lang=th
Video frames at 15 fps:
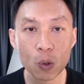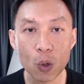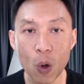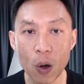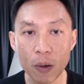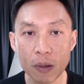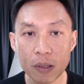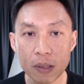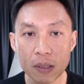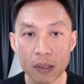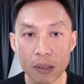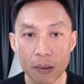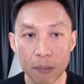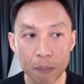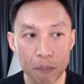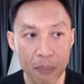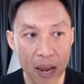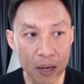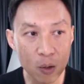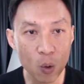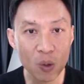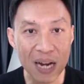ณกดเม
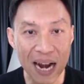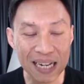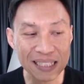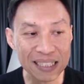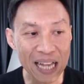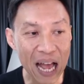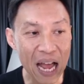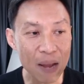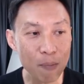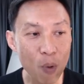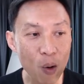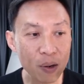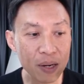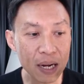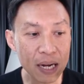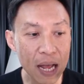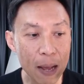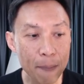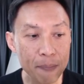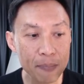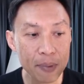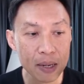นูด้านซ้ายบนนะครั
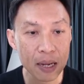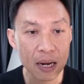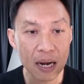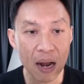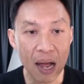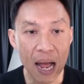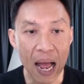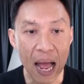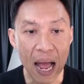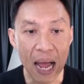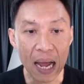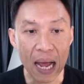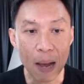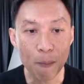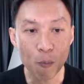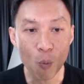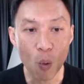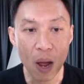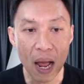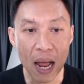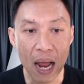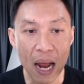บแล้วหาคำ
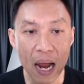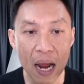ว่า